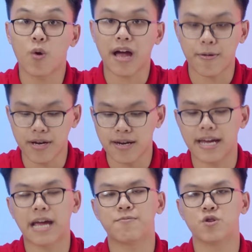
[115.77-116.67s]
tốc độ cao nhất,
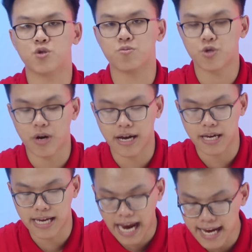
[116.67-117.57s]
anh em sử dụng cho
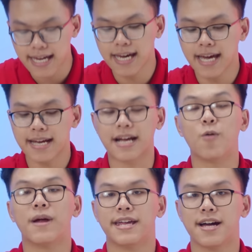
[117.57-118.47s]
mình ngay cái
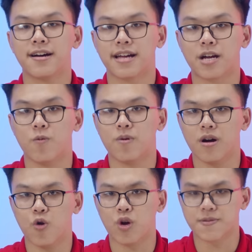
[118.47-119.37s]
cổng này nhá, cái cổng
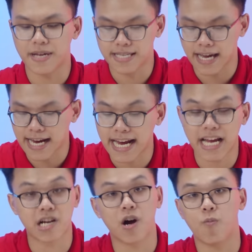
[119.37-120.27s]
u ét bê C ngay cạnh